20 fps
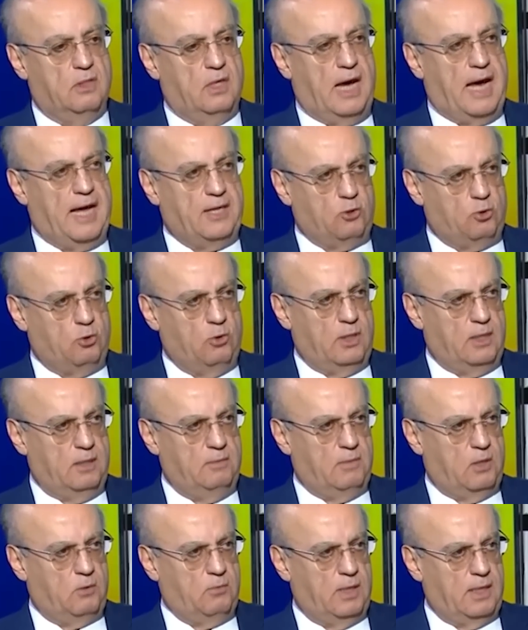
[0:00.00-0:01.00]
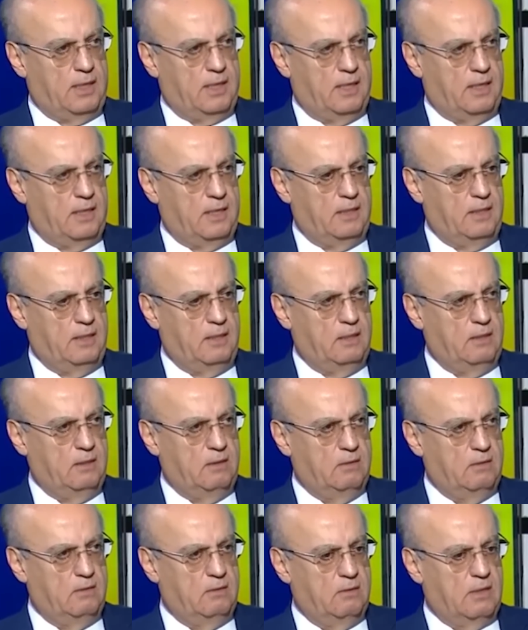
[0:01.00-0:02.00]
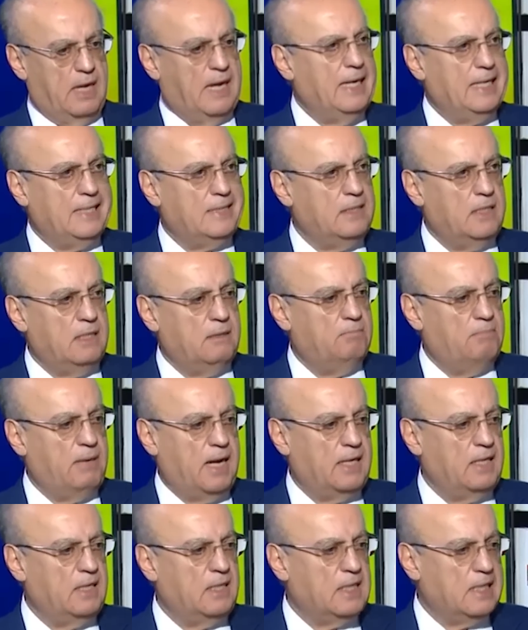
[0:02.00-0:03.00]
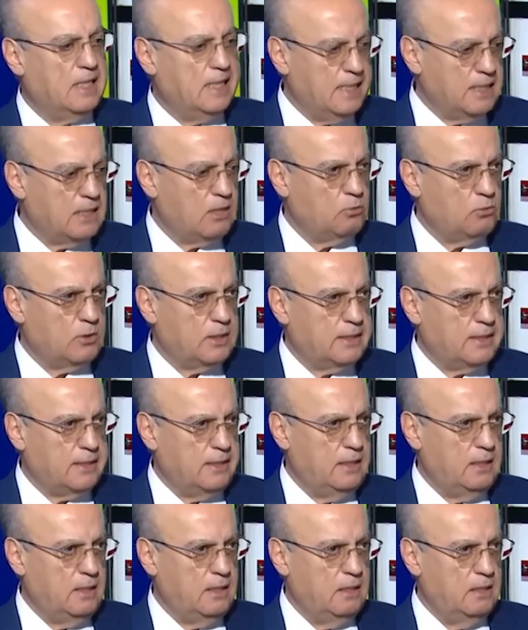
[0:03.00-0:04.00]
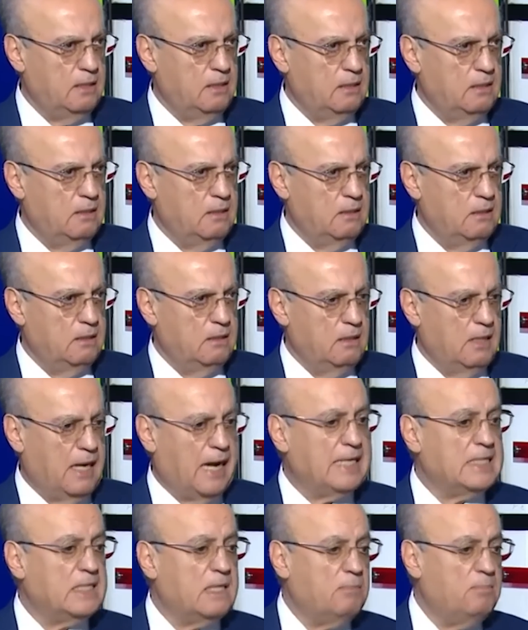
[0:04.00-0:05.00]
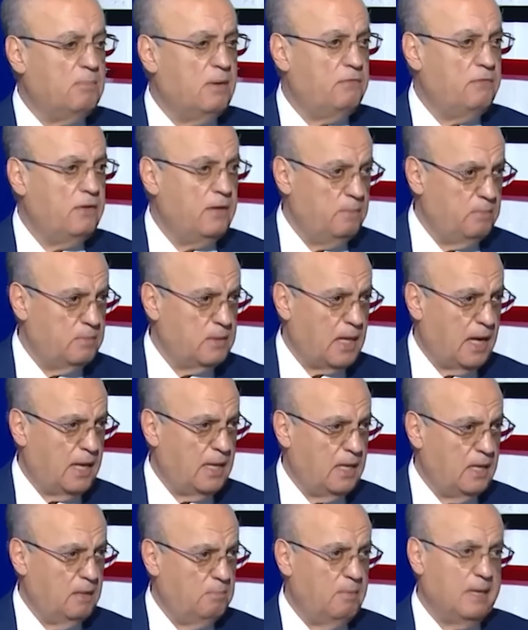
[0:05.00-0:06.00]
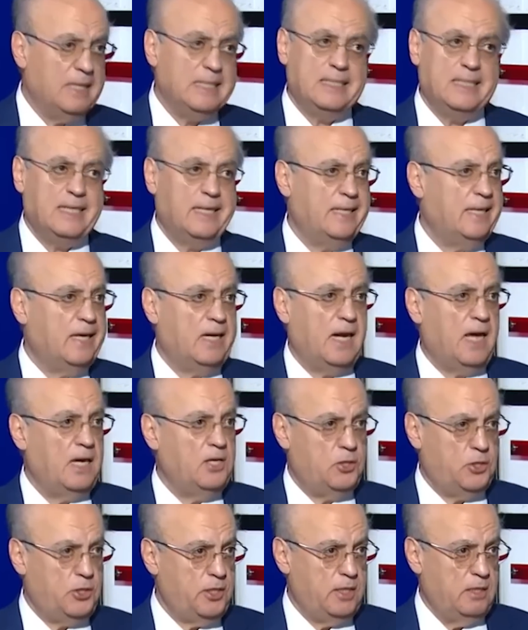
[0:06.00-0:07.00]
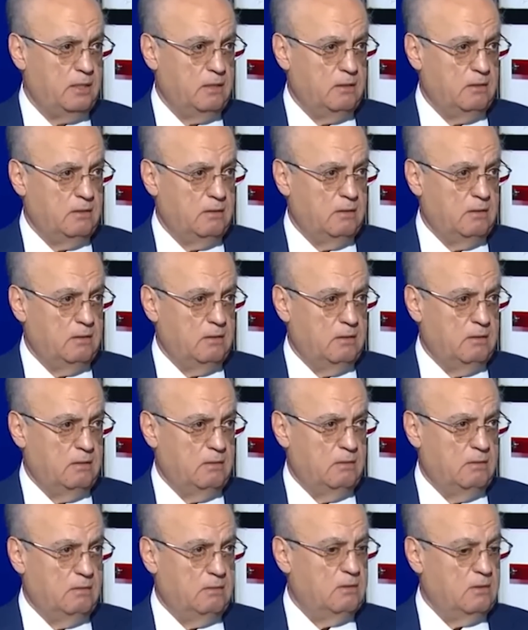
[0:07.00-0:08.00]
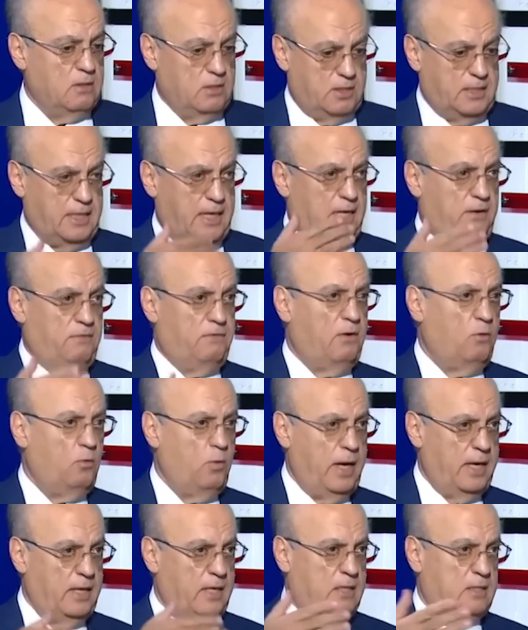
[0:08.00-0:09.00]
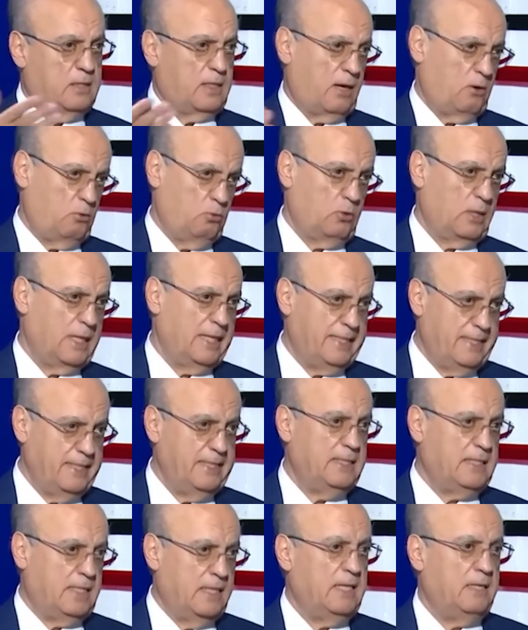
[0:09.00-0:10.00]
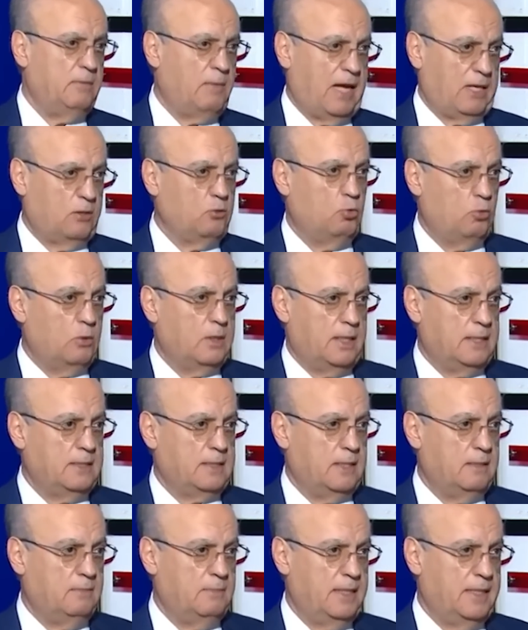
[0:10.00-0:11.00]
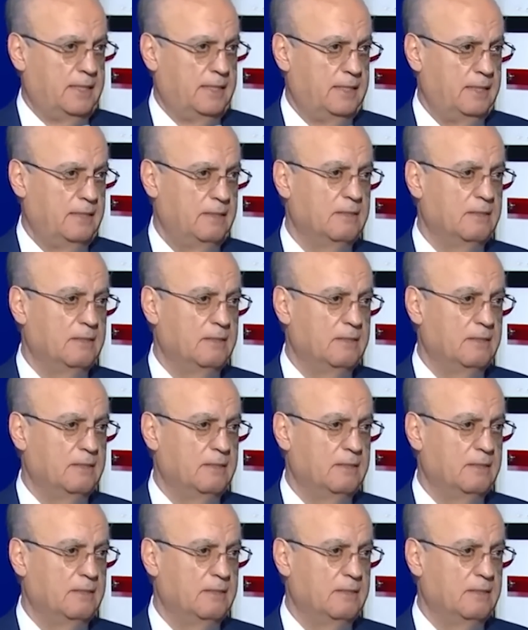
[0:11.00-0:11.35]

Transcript: حطهم عند مروان خير الدين هالحساب بعد 93 حسب ما فهمت انا ما نزاد علي شيء زاد فوايد صاروا 30 سنه محطوط الحساب يعني